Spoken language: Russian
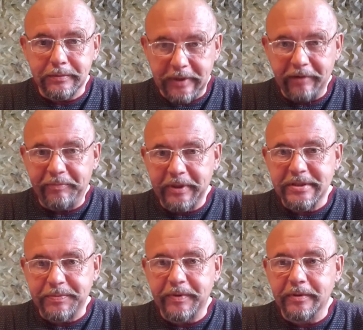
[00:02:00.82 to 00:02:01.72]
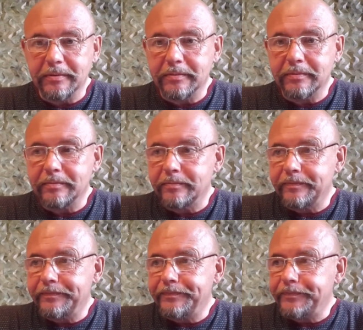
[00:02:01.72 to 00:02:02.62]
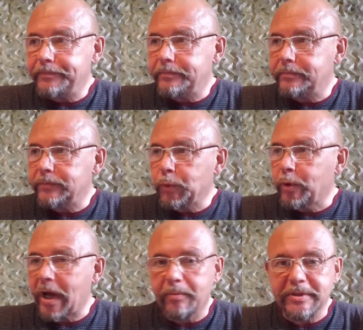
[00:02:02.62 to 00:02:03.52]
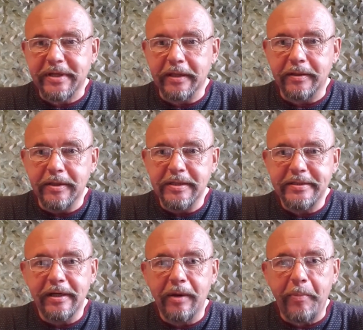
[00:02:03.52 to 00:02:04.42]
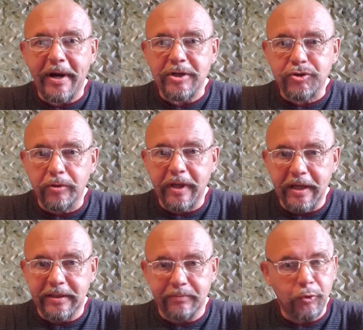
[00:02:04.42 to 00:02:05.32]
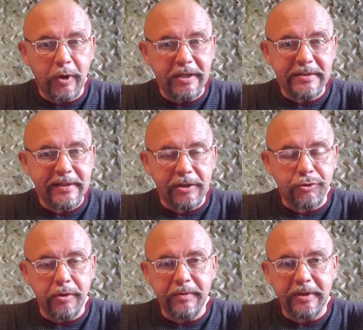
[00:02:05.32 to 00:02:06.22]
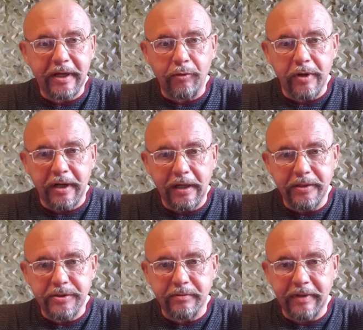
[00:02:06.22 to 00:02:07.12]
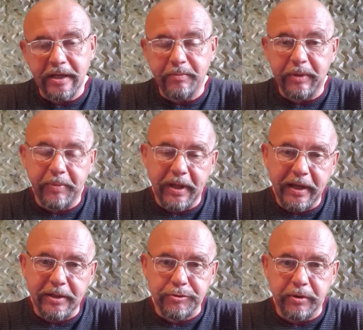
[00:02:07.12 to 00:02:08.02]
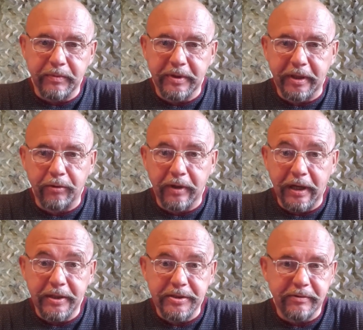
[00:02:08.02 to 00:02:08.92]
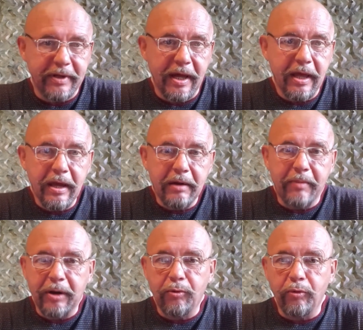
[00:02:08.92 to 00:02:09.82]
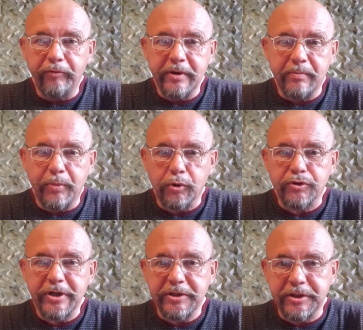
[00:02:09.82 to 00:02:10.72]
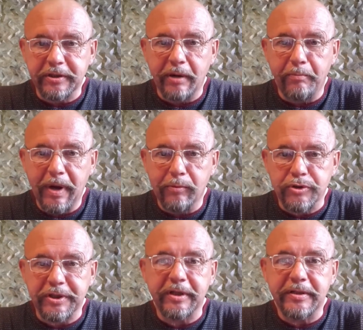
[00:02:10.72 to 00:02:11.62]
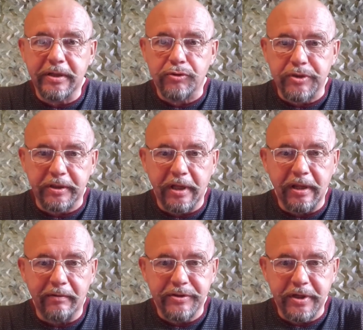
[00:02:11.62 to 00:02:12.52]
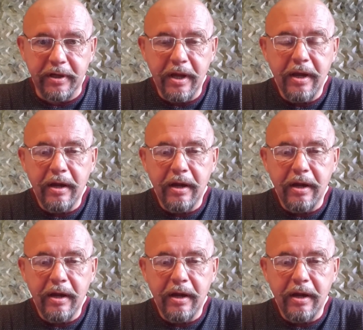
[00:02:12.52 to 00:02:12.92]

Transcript: я, в принципе, ну, как бы сказать, не сильно поражен этим, но я не знал, что именно такое количество. Я не предполагал, что именно такое количество. Я могу увидеть брюзжащих там бабушек и дедушек на лавочках